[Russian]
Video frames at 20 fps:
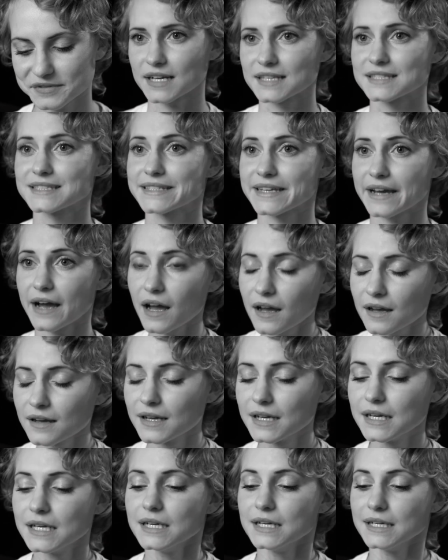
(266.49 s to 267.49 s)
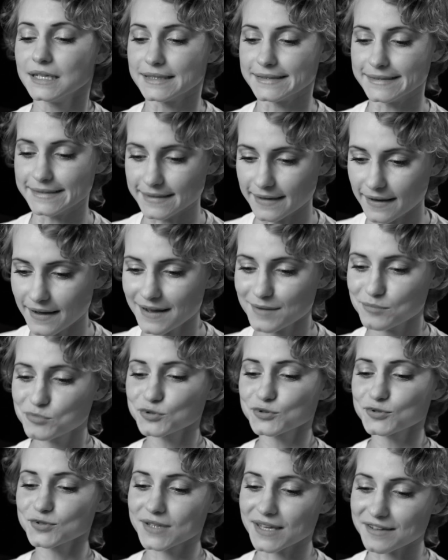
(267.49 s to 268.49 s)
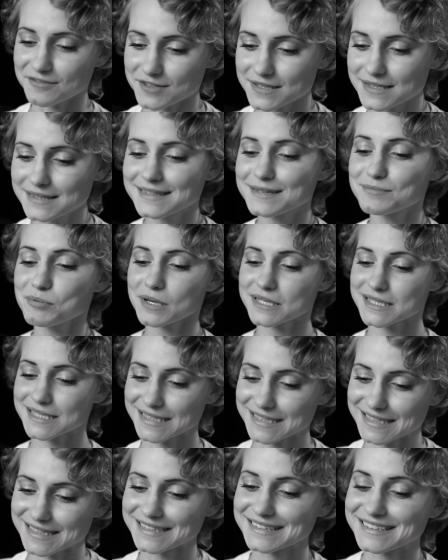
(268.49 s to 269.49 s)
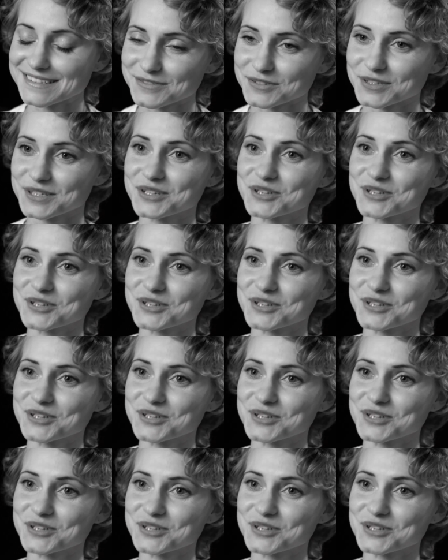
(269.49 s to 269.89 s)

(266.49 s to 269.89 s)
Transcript: Хотя я буду давить до последнего,